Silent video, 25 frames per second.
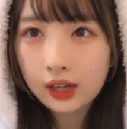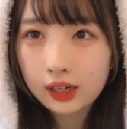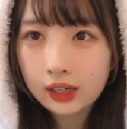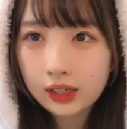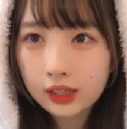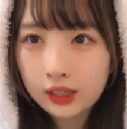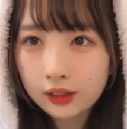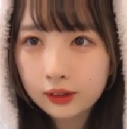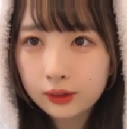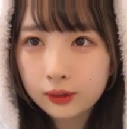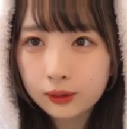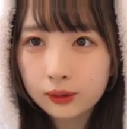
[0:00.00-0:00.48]
あ
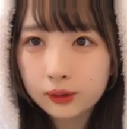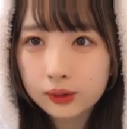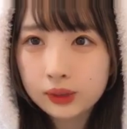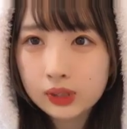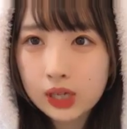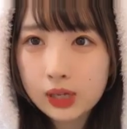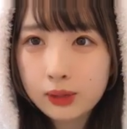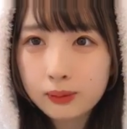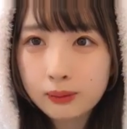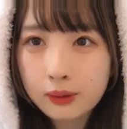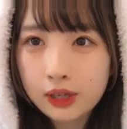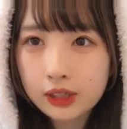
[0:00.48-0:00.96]
りがとうご
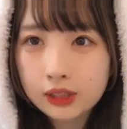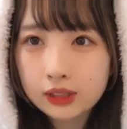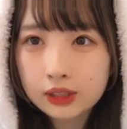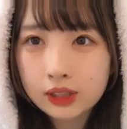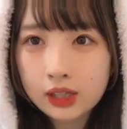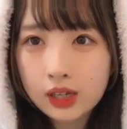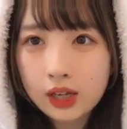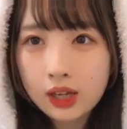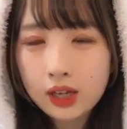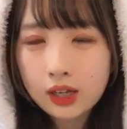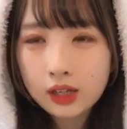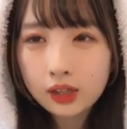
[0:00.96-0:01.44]
ざいま
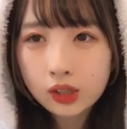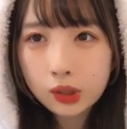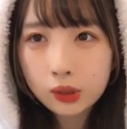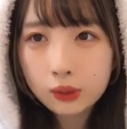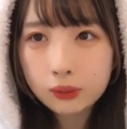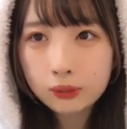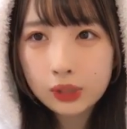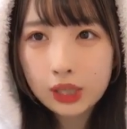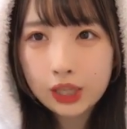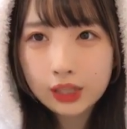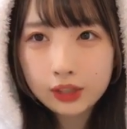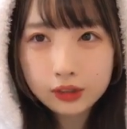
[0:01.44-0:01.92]
す
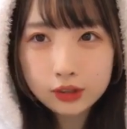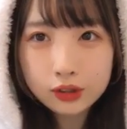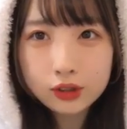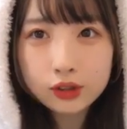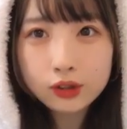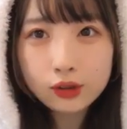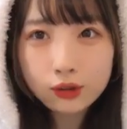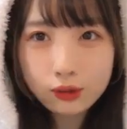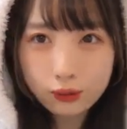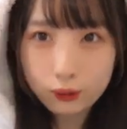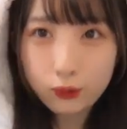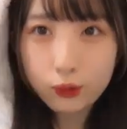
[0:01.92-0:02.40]
今日も熱
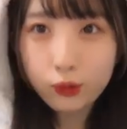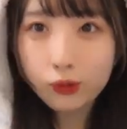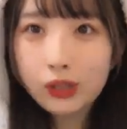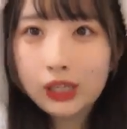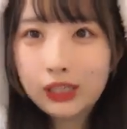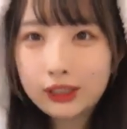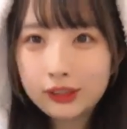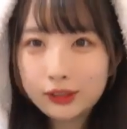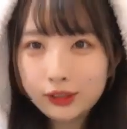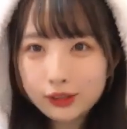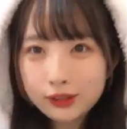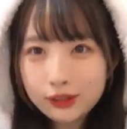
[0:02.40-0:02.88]
中症もう
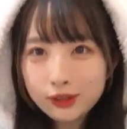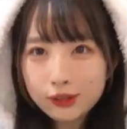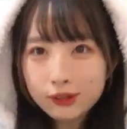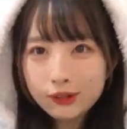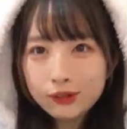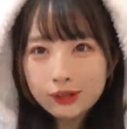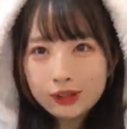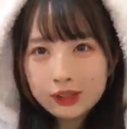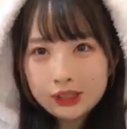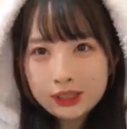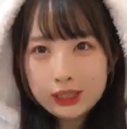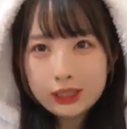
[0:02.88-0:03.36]
熱中
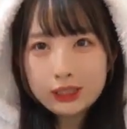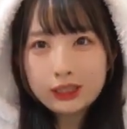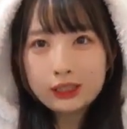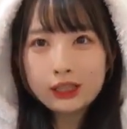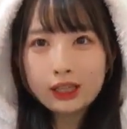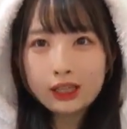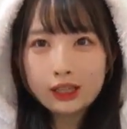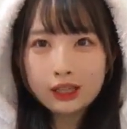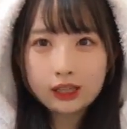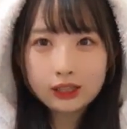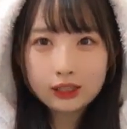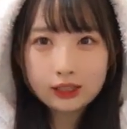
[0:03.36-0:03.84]
症の季
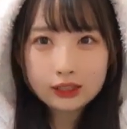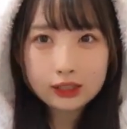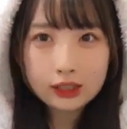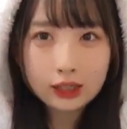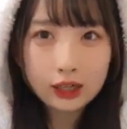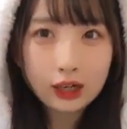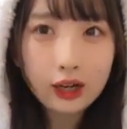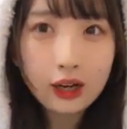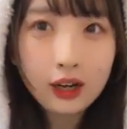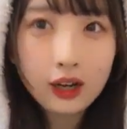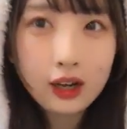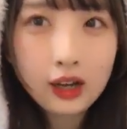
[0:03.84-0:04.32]
節なんです
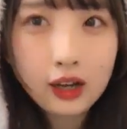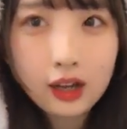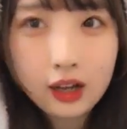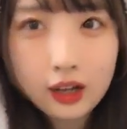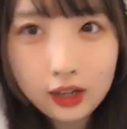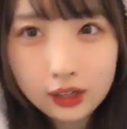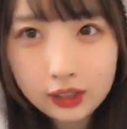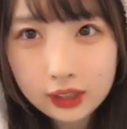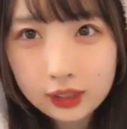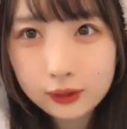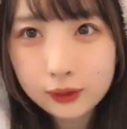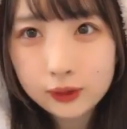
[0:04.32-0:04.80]
か
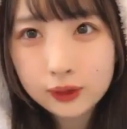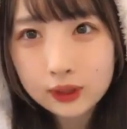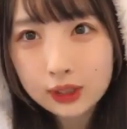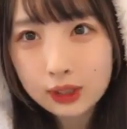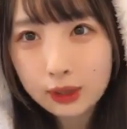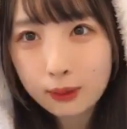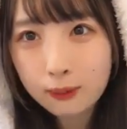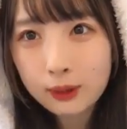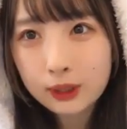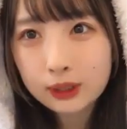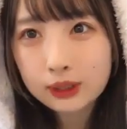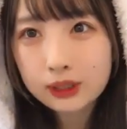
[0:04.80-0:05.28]
気を
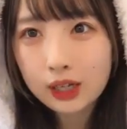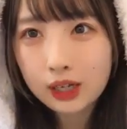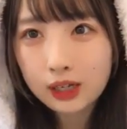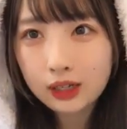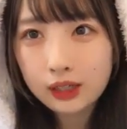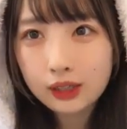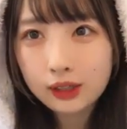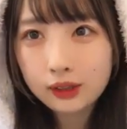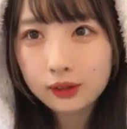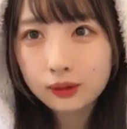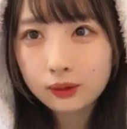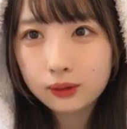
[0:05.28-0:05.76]
つけます
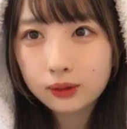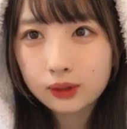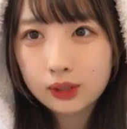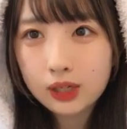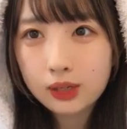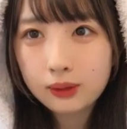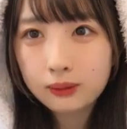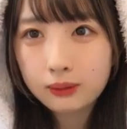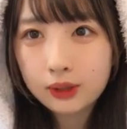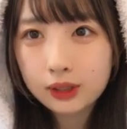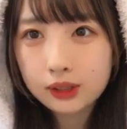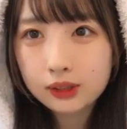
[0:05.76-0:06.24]
ありがとうご
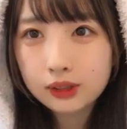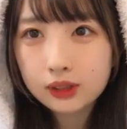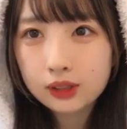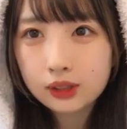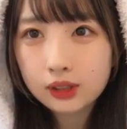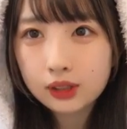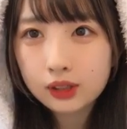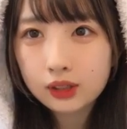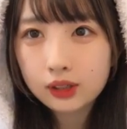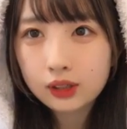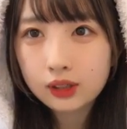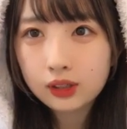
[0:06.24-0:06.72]
ざいます
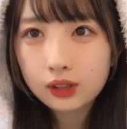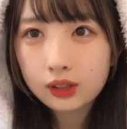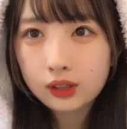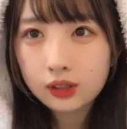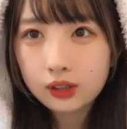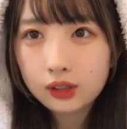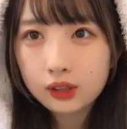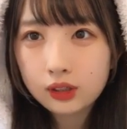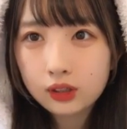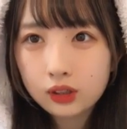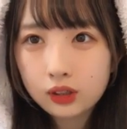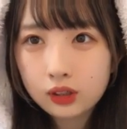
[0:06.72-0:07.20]

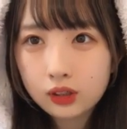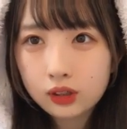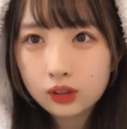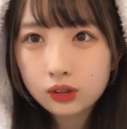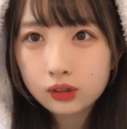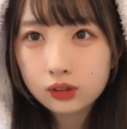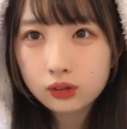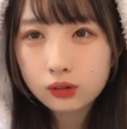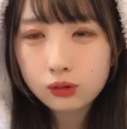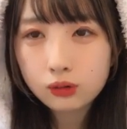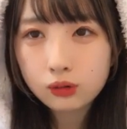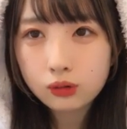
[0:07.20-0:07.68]

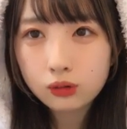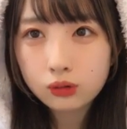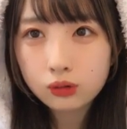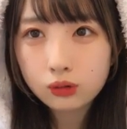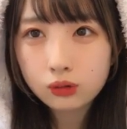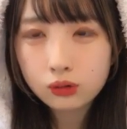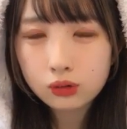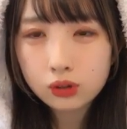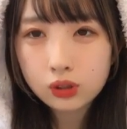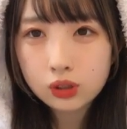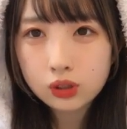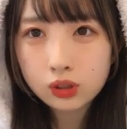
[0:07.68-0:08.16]
そう
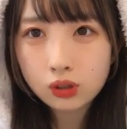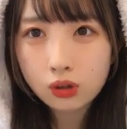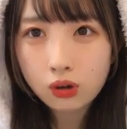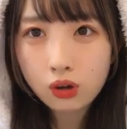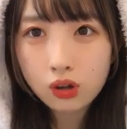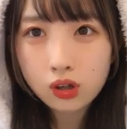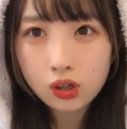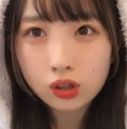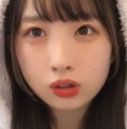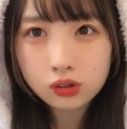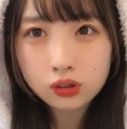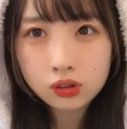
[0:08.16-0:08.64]
コナさ
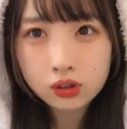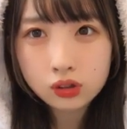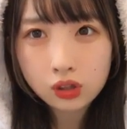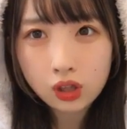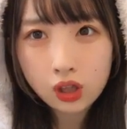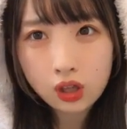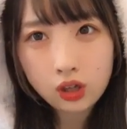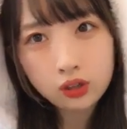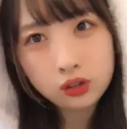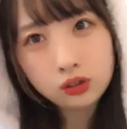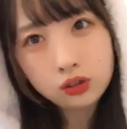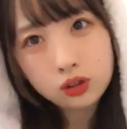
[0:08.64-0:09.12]
んはい暑く
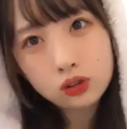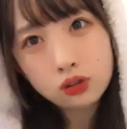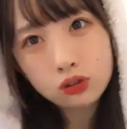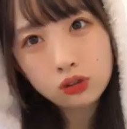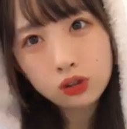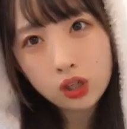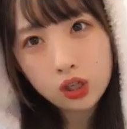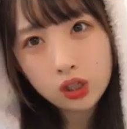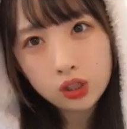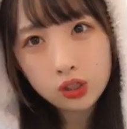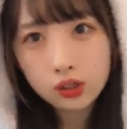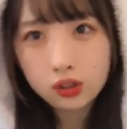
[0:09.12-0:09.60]
ない暑
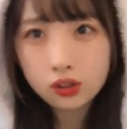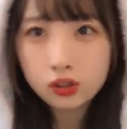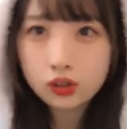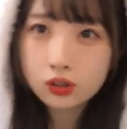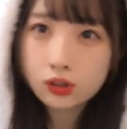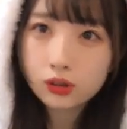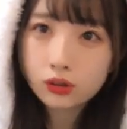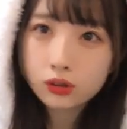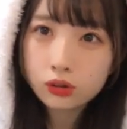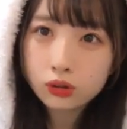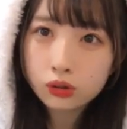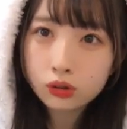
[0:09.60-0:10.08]
くないで
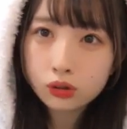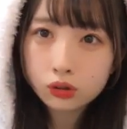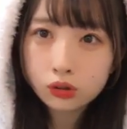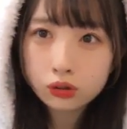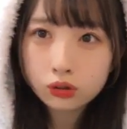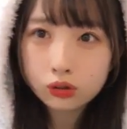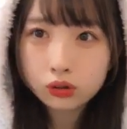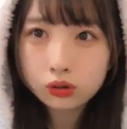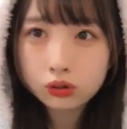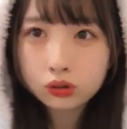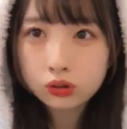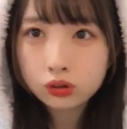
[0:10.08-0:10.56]
す
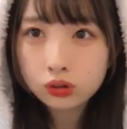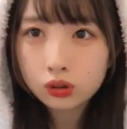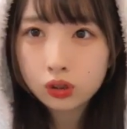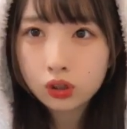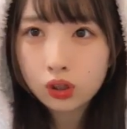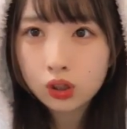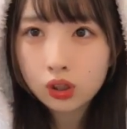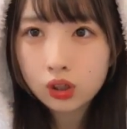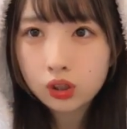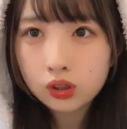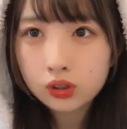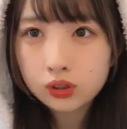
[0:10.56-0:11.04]

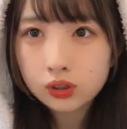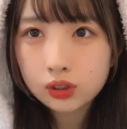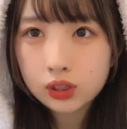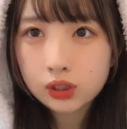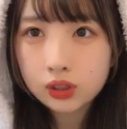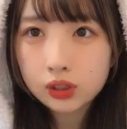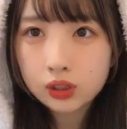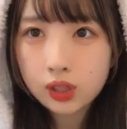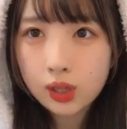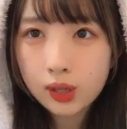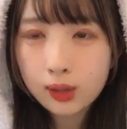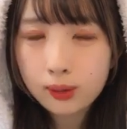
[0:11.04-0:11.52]

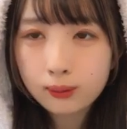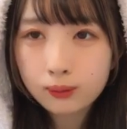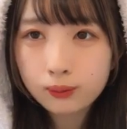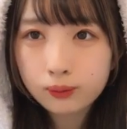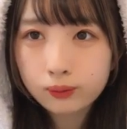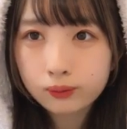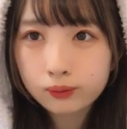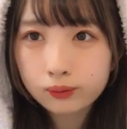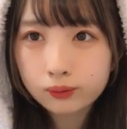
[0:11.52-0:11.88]
全然